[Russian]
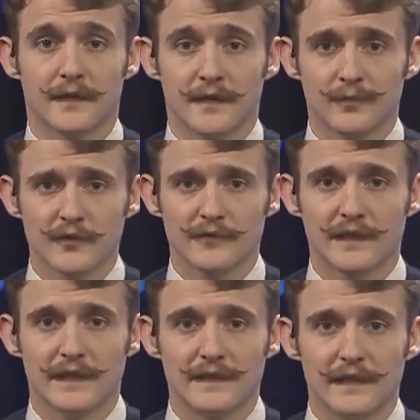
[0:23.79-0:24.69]
На
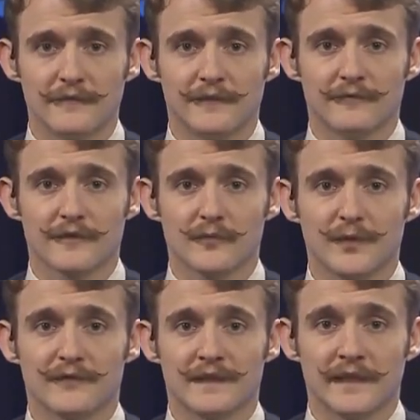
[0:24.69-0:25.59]
прошлой неделе в
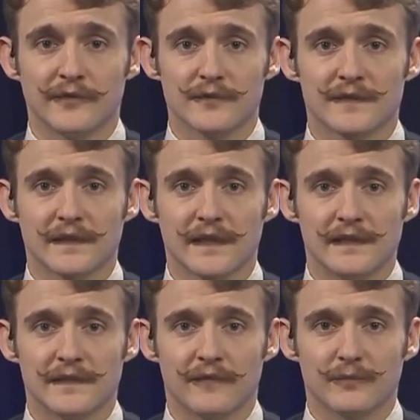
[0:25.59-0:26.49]
Европе всерьез
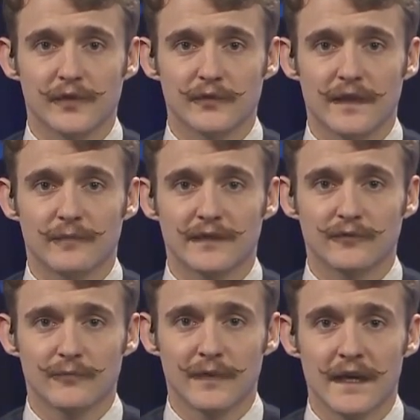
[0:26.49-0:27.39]
задались вопросом о
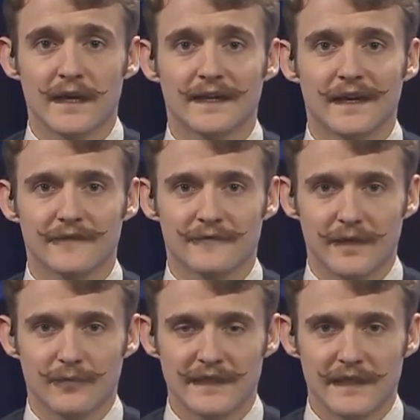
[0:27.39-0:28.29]
том, как
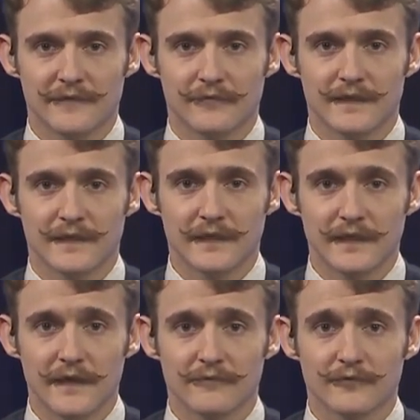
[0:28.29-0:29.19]
взаимодействовать с
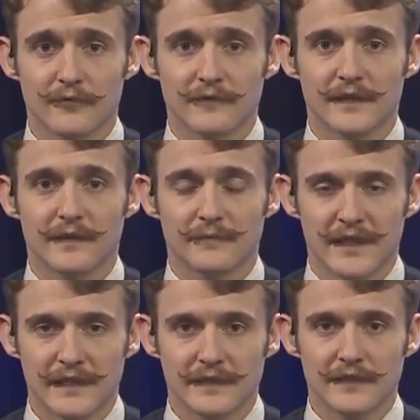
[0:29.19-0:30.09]
Китаем в новых
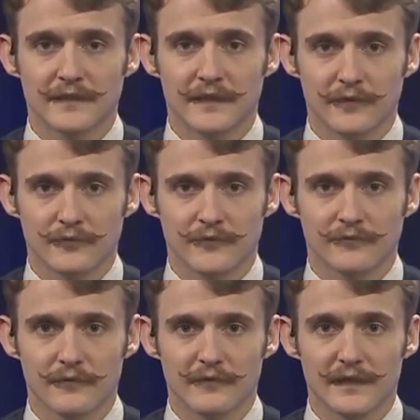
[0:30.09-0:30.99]
геополитических
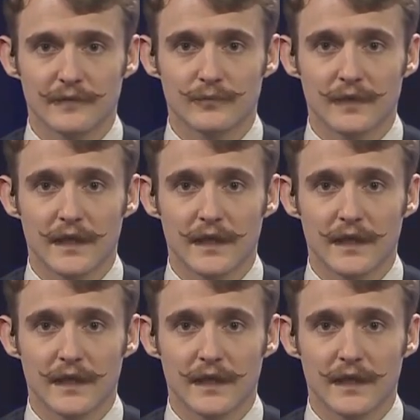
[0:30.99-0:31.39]
условиях.